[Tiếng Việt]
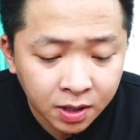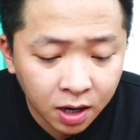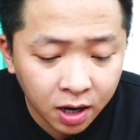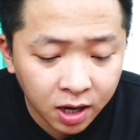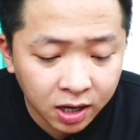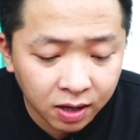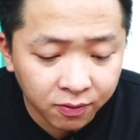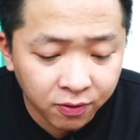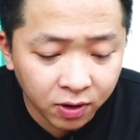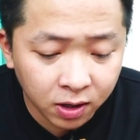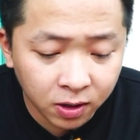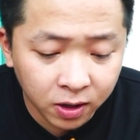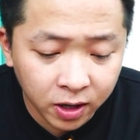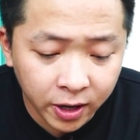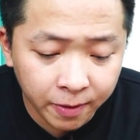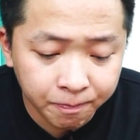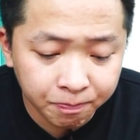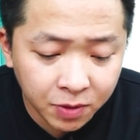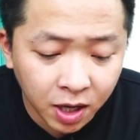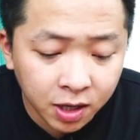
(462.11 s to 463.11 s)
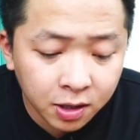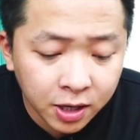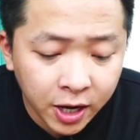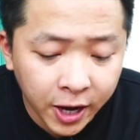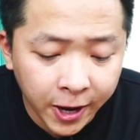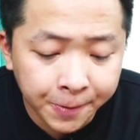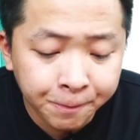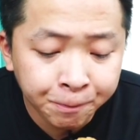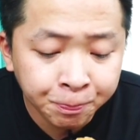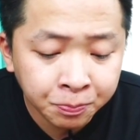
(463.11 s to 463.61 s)
đó là cái phần ờ, thịt
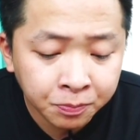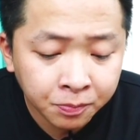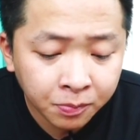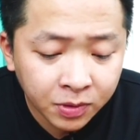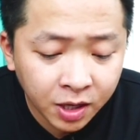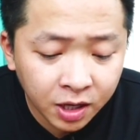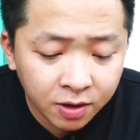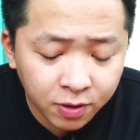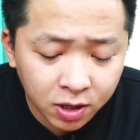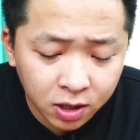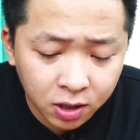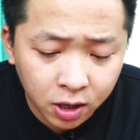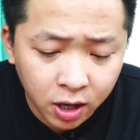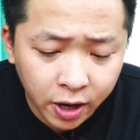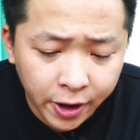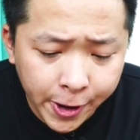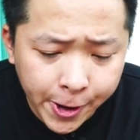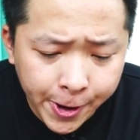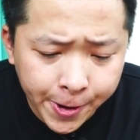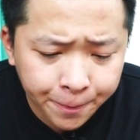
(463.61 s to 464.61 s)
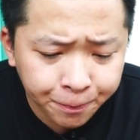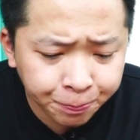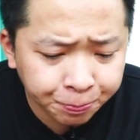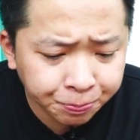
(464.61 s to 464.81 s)
nè cái phần ờ,